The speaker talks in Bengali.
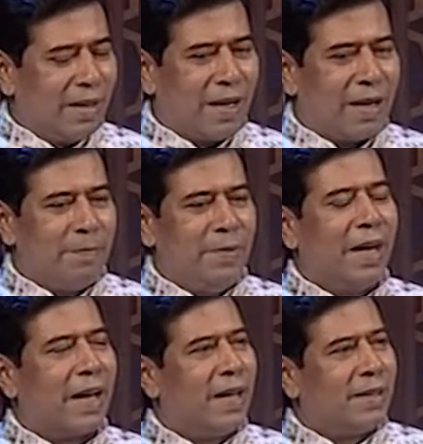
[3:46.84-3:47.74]
খারাপ
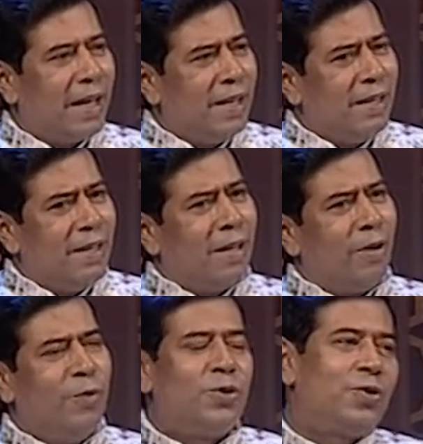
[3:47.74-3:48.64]
দেখায় তাই
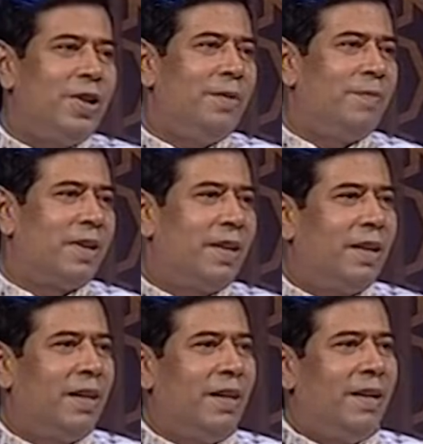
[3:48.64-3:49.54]
অবশ্যই মানে
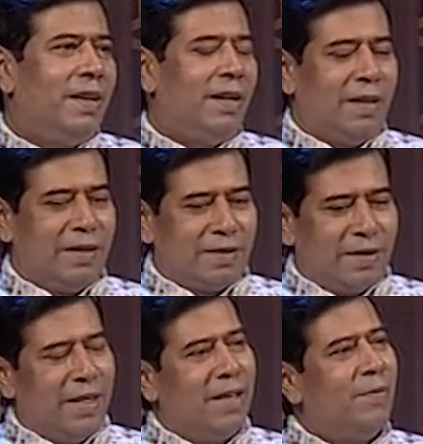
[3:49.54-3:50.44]

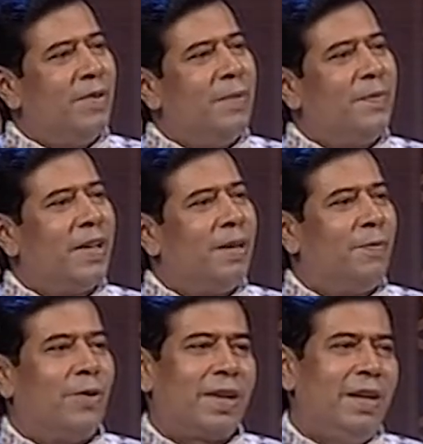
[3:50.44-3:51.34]
সেহরি এবং ইফতারির
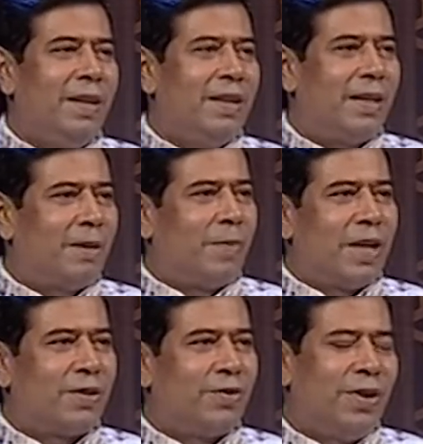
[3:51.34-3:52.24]
পরে দাঁত
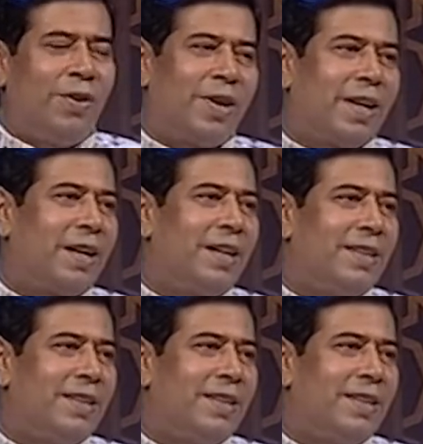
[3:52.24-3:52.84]
ব্রাশ করলে অনেকখানি